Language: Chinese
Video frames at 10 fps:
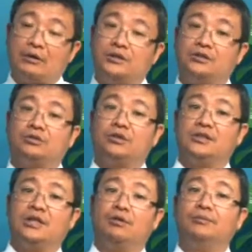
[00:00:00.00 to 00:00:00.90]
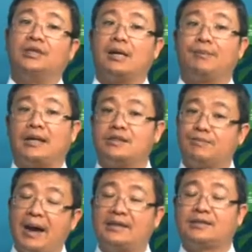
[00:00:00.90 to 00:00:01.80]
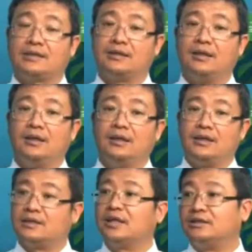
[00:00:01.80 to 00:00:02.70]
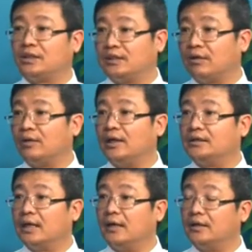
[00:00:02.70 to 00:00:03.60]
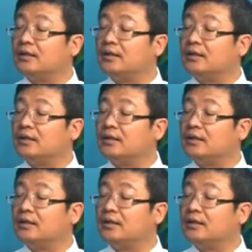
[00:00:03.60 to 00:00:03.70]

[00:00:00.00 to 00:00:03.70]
包括就是说以前我们讲的百分之八十以上的这个贷款来讲